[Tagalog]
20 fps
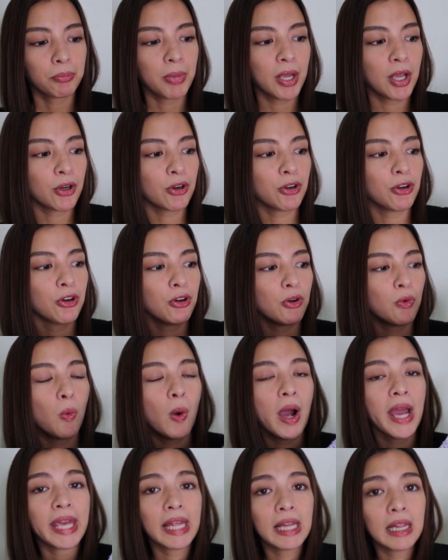Pero
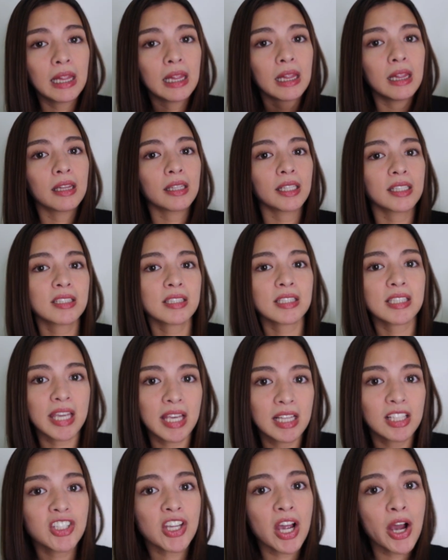while
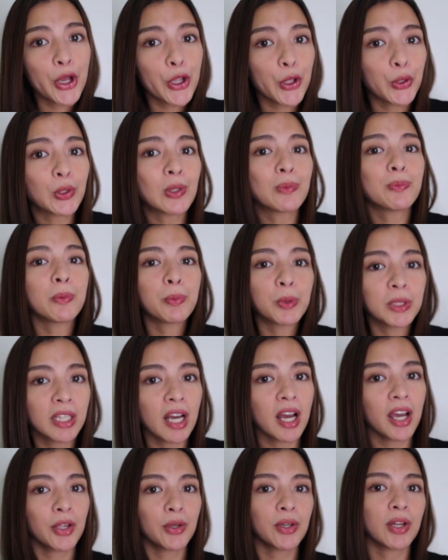nag-sale siya ngayon, kung
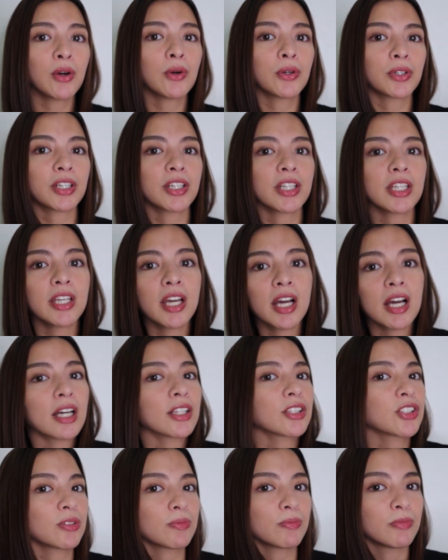pupunta kayo ng
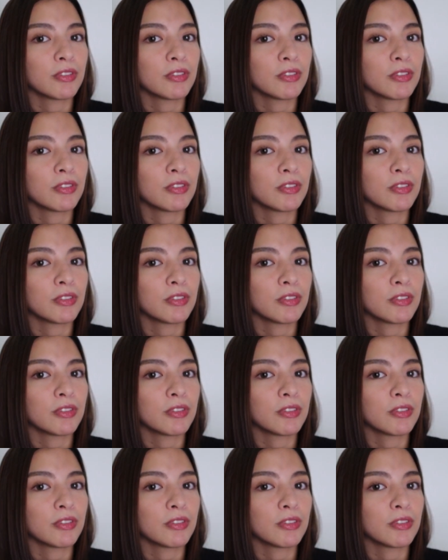Korea,